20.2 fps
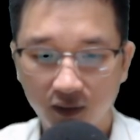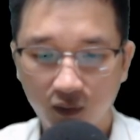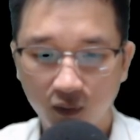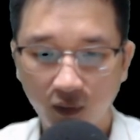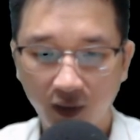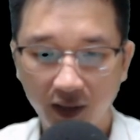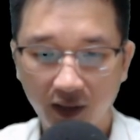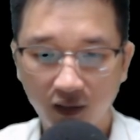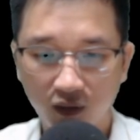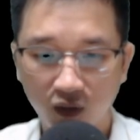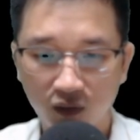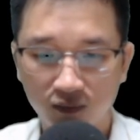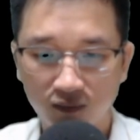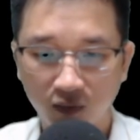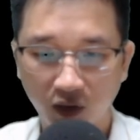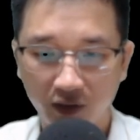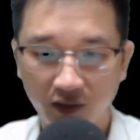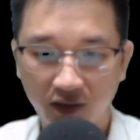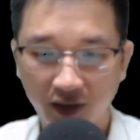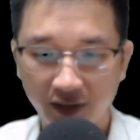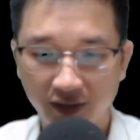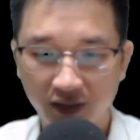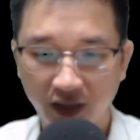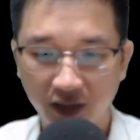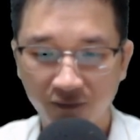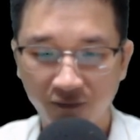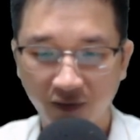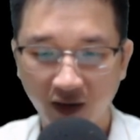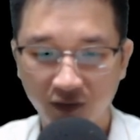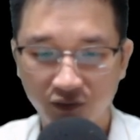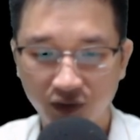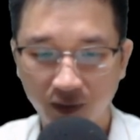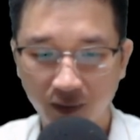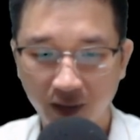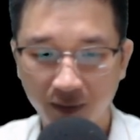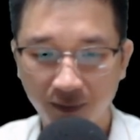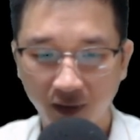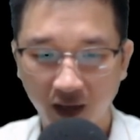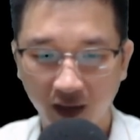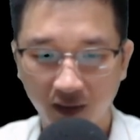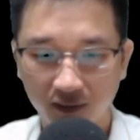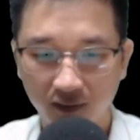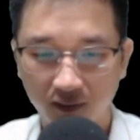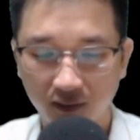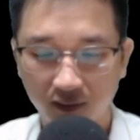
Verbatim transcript: Cuối cùng mọi người chìm vào trong im lặng.